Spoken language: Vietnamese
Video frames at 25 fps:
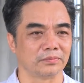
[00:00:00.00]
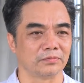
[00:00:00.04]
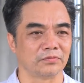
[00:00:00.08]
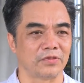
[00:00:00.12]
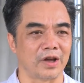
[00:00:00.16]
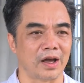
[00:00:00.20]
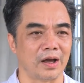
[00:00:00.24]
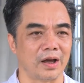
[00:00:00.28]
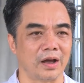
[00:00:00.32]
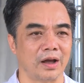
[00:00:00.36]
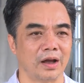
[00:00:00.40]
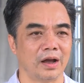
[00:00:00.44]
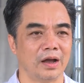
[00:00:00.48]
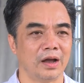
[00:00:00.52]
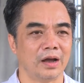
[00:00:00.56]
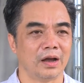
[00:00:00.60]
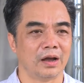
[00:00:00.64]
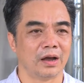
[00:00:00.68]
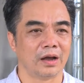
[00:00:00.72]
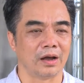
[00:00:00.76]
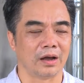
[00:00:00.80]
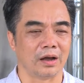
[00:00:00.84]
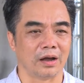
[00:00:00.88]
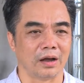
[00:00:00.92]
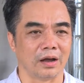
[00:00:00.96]
và
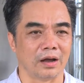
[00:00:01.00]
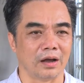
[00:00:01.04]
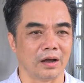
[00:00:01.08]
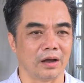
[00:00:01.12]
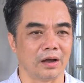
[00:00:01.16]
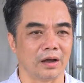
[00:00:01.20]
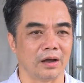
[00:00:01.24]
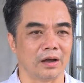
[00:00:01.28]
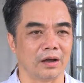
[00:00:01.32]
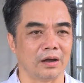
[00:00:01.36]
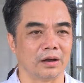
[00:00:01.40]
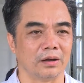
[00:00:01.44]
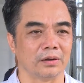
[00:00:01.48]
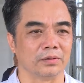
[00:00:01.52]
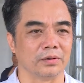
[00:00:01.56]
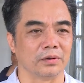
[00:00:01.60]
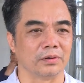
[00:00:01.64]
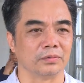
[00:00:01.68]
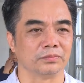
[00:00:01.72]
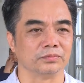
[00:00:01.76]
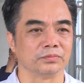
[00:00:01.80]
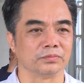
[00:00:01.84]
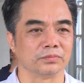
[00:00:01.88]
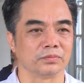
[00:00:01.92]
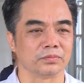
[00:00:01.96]

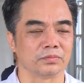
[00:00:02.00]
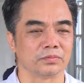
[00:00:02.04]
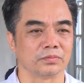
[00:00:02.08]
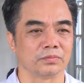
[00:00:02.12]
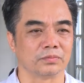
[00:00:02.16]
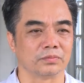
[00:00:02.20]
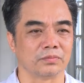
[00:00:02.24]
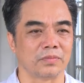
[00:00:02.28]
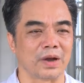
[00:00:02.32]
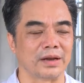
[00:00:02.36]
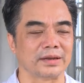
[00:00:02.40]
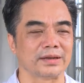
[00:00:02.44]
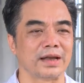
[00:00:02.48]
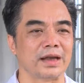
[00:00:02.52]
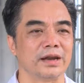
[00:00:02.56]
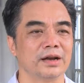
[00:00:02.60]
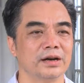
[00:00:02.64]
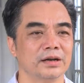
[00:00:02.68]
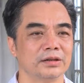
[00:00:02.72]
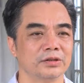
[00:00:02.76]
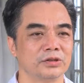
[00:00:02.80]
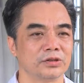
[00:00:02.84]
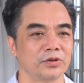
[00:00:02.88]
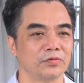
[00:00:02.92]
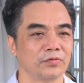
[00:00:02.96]
Uh, mạnh dạn
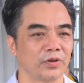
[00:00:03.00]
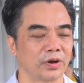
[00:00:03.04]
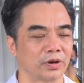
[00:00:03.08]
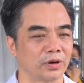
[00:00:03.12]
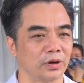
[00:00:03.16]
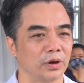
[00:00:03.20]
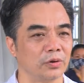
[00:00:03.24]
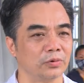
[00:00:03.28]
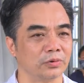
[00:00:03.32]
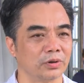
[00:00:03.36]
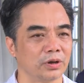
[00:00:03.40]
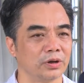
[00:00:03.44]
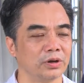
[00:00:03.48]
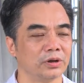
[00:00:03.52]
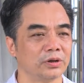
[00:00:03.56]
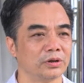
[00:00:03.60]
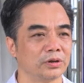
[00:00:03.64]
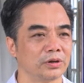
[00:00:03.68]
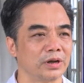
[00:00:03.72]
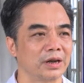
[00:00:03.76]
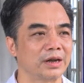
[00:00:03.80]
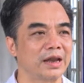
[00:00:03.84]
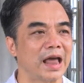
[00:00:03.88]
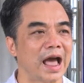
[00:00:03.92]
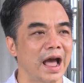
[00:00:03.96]
hơn trong việc đầu tư
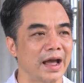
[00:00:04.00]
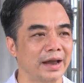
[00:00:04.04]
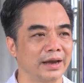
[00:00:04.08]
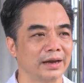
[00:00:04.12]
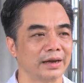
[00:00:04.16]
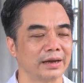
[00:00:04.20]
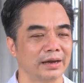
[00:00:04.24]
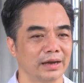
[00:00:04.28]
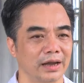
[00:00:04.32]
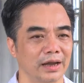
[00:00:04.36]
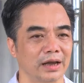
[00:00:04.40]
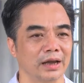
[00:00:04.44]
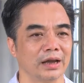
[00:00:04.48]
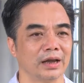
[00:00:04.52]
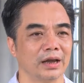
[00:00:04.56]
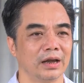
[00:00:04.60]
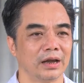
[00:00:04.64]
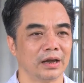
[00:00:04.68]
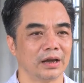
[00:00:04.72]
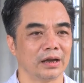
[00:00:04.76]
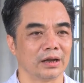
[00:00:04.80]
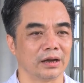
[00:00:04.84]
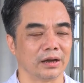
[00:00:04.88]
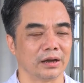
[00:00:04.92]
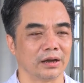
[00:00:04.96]
đất đai để
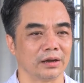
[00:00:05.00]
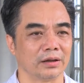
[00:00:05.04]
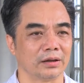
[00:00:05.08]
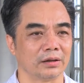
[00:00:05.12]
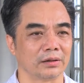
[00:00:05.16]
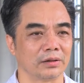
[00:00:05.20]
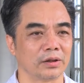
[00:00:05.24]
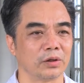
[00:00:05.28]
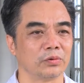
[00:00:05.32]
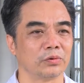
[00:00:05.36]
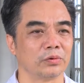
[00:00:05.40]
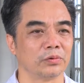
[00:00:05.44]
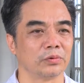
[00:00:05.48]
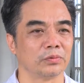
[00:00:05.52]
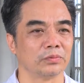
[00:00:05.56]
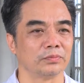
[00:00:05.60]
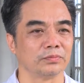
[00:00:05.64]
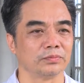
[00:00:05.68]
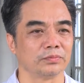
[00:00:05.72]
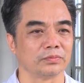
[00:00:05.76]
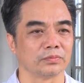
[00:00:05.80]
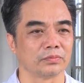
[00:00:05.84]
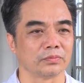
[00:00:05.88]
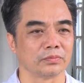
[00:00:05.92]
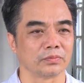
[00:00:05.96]
uh, tiêu
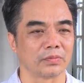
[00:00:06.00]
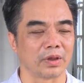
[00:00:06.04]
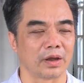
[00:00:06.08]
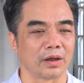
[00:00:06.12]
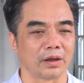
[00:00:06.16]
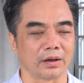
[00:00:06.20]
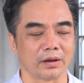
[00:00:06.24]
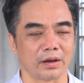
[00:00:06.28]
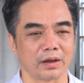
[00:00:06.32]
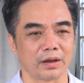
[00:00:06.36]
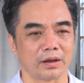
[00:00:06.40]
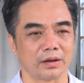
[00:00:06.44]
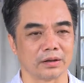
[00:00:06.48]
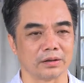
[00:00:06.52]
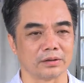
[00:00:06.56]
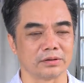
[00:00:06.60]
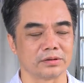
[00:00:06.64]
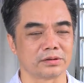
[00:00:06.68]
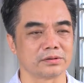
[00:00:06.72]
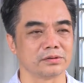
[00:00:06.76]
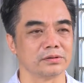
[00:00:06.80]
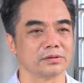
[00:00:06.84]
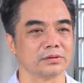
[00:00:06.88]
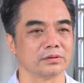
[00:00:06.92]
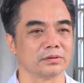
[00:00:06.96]
để để
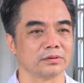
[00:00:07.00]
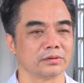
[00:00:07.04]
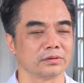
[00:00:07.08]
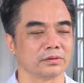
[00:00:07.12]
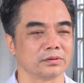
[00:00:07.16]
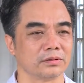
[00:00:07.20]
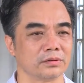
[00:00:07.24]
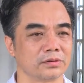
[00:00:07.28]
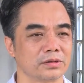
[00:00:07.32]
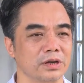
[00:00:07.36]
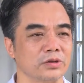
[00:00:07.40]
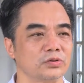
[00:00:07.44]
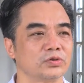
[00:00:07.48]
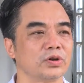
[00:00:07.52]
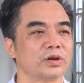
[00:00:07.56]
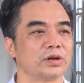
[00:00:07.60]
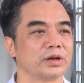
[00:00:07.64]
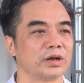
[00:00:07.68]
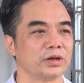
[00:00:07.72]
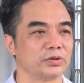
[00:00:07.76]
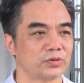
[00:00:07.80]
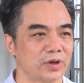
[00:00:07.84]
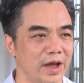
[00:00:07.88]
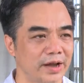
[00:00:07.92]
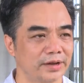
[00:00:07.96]
sản xuất
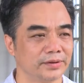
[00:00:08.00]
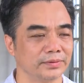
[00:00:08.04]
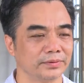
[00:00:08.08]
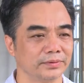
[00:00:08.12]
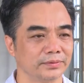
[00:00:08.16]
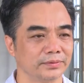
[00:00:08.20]
kinh doanh.